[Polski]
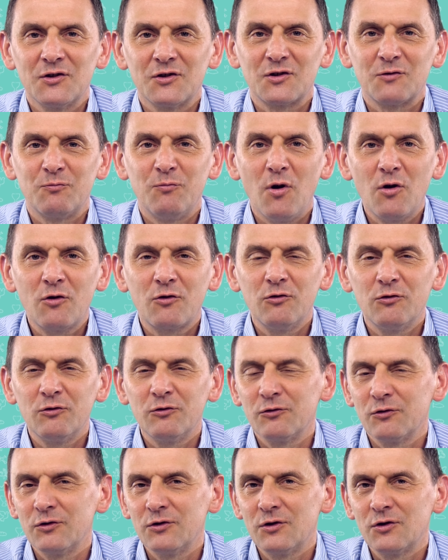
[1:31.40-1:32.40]
z boku,
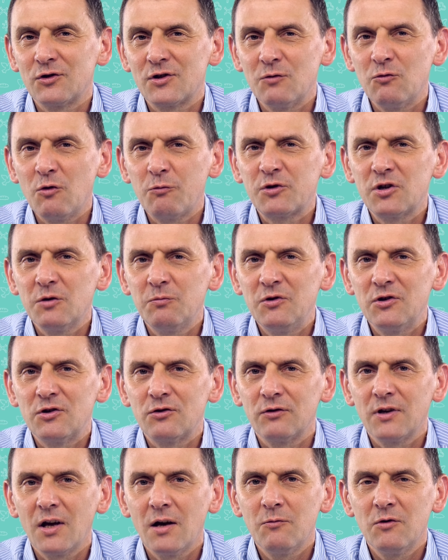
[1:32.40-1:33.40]
e, czemu
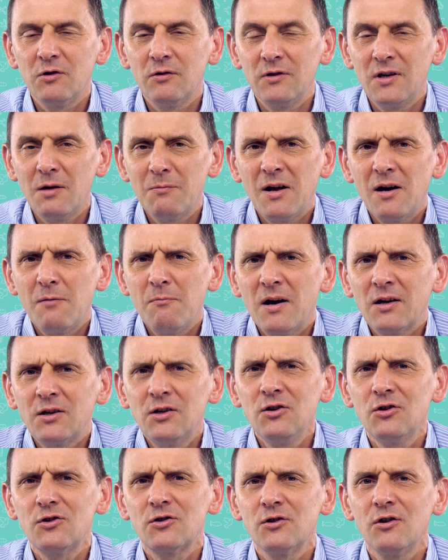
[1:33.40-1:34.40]
przypisujemy niemal
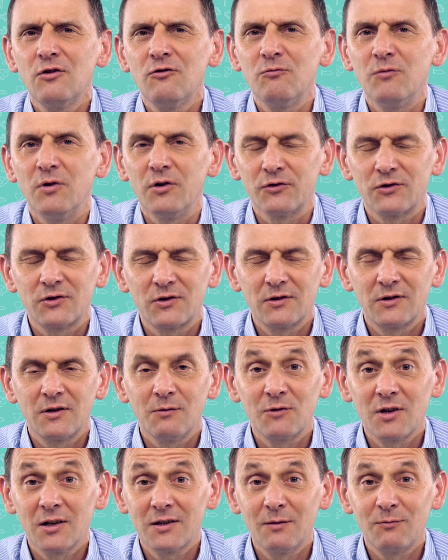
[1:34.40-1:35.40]
magiczną moc.
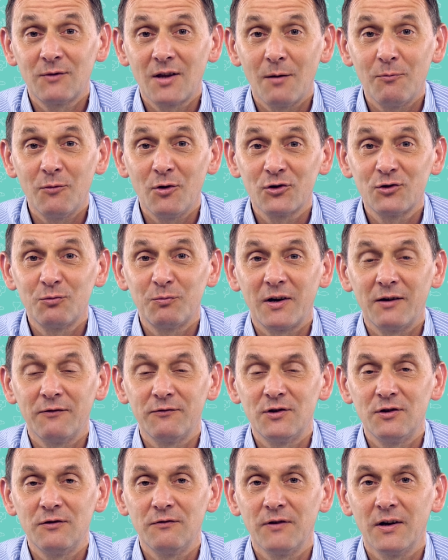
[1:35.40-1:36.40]
Tymczasem ta moc
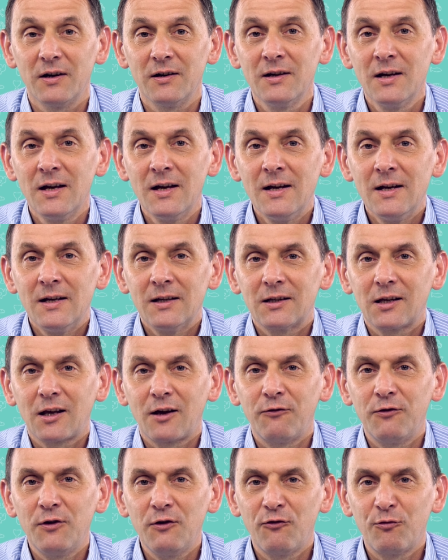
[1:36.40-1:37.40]
prawdziwa
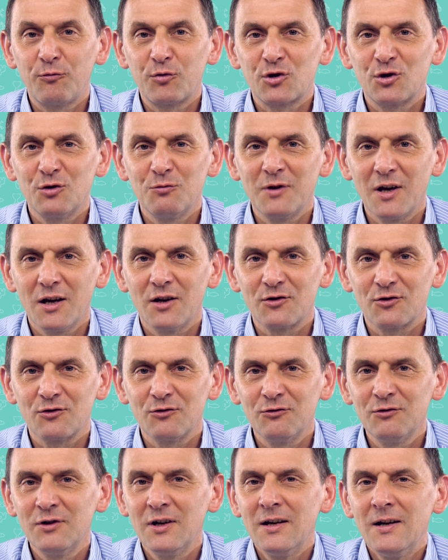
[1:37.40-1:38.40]
tkwi w
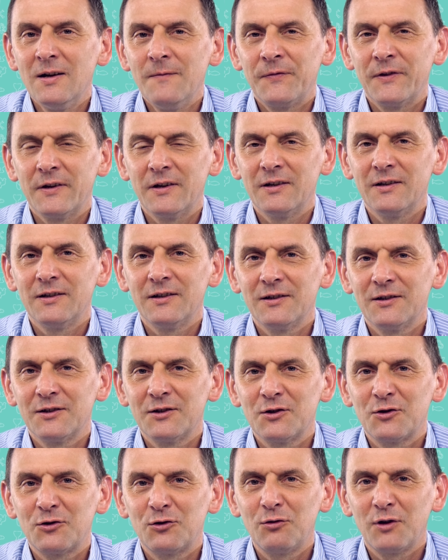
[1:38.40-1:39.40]
przymierzu,
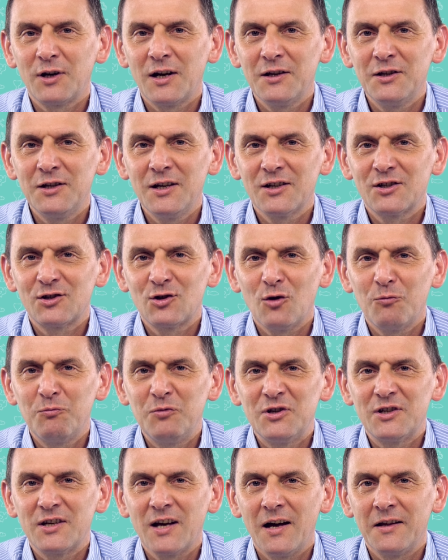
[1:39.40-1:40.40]
które jest
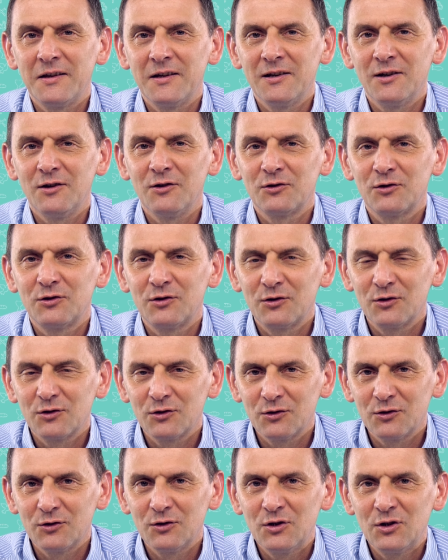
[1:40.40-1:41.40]
opisane od
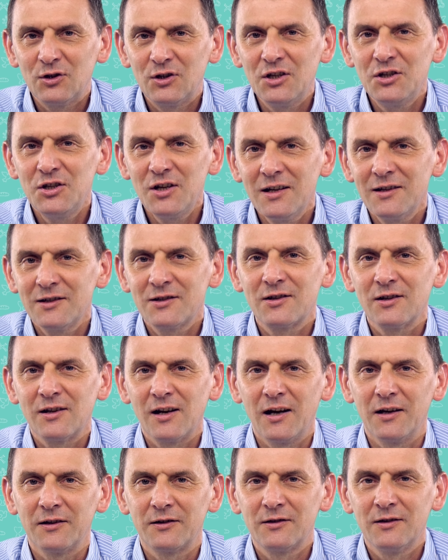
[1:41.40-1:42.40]
tysięcy
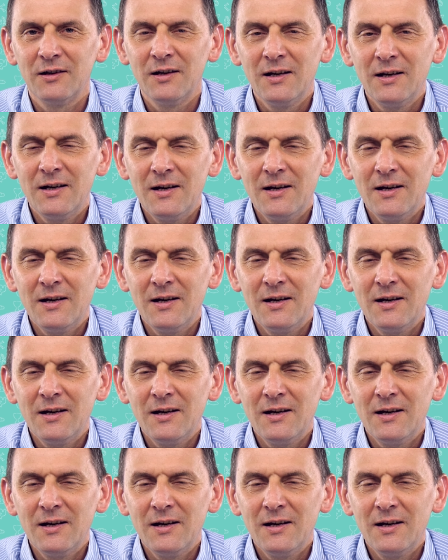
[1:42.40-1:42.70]
lat